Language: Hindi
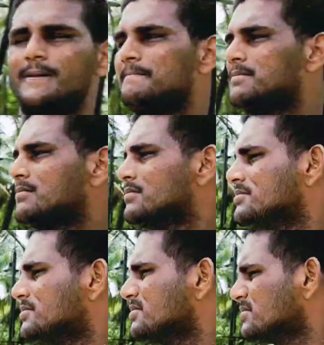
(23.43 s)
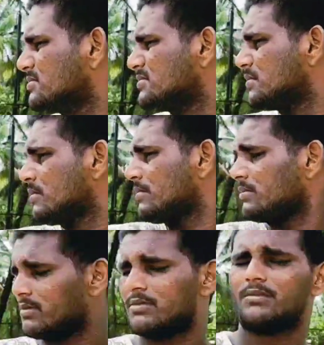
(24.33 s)
ओम माई गॉड टू का टीजर आज रिलीज हो
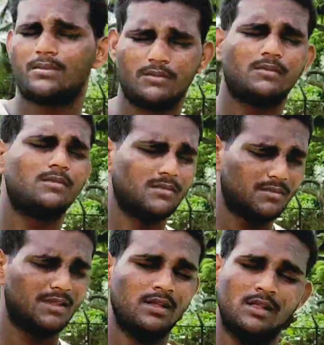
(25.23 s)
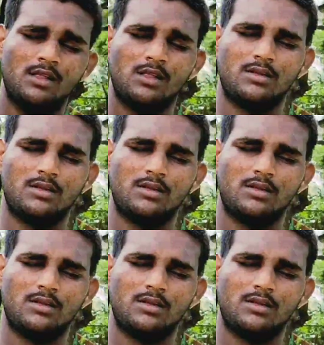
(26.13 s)
गई है सर आपको कैसी लगी टीजर